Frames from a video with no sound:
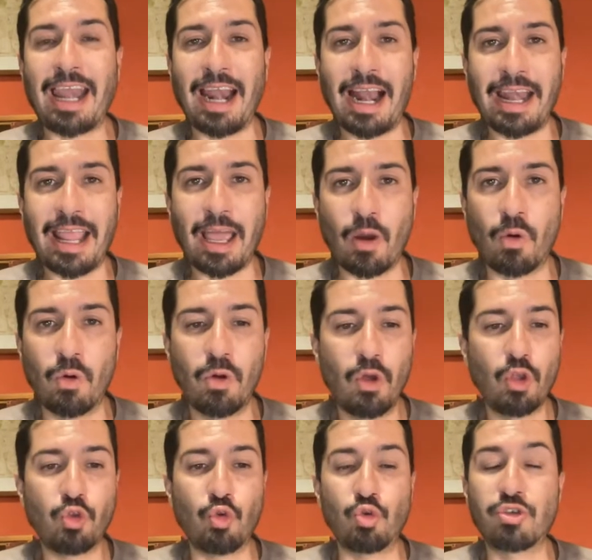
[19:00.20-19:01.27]
general negro
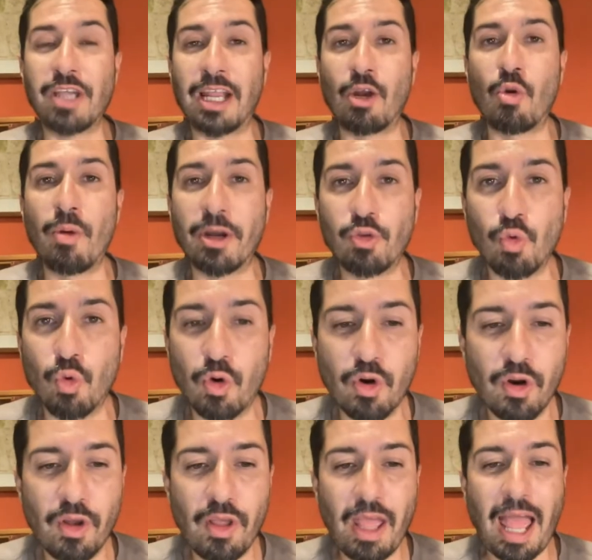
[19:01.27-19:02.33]
Toussaint
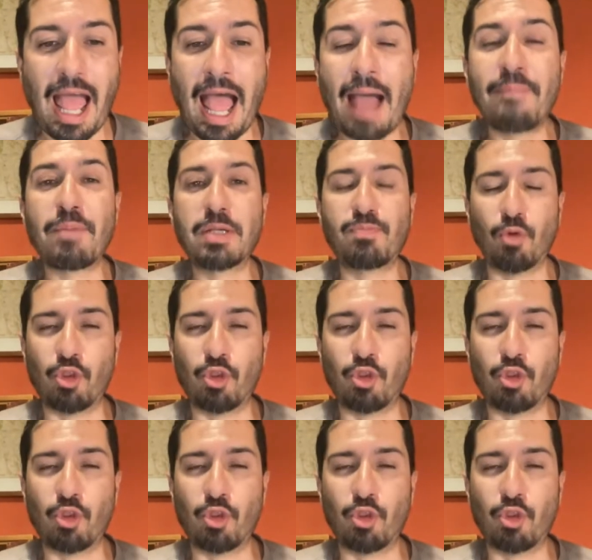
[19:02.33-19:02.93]
Louverture, ambas